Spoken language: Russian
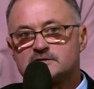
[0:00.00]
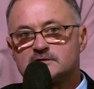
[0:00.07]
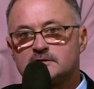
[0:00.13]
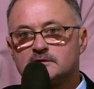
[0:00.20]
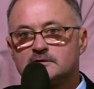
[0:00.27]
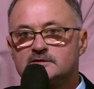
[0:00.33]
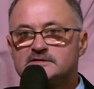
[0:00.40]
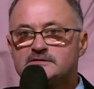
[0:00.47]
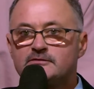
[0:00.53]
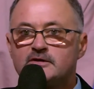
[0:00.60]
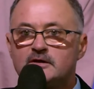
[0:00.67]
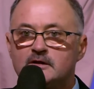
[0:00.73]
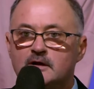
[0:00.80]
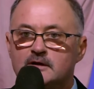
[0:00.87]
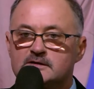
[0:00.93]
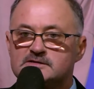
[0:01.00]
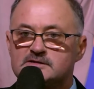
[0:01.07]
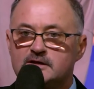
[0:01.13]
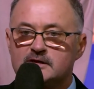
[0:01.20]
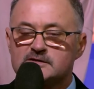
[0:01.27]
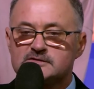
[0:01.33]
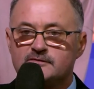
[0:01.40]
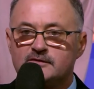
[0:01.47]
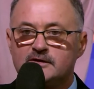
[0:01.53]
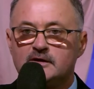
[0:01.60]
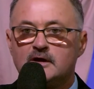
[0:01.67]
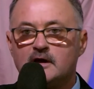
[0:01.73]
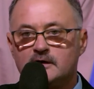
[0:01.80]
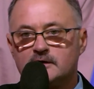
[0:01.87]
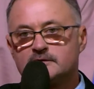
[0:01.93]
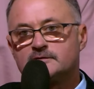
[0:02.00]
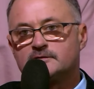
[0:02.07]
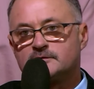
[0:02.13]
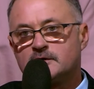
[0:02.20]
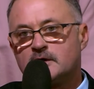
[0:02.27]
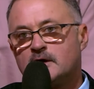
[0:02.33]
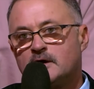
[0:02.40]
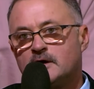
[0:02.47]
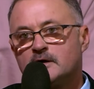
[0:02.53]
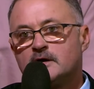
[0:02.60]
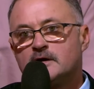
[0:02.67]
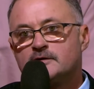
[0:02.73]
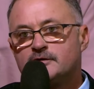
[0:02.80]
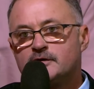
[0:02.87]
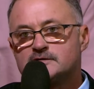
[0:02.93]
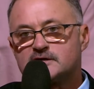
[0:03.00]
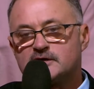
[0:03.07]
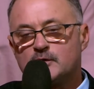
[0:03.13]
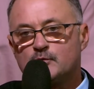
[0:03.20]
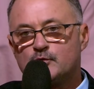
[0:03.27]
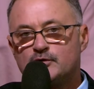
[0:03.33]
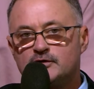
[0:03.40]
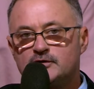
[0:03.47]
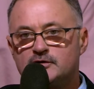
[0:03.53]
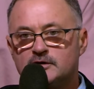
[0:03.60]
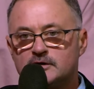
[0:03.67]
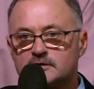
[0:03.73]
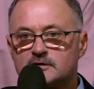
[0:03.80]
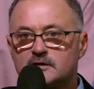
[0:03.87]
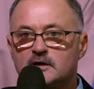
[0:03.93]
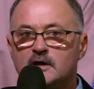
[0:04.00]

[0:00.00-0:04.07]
А действительно ли стресс влияет на детский иммунитет?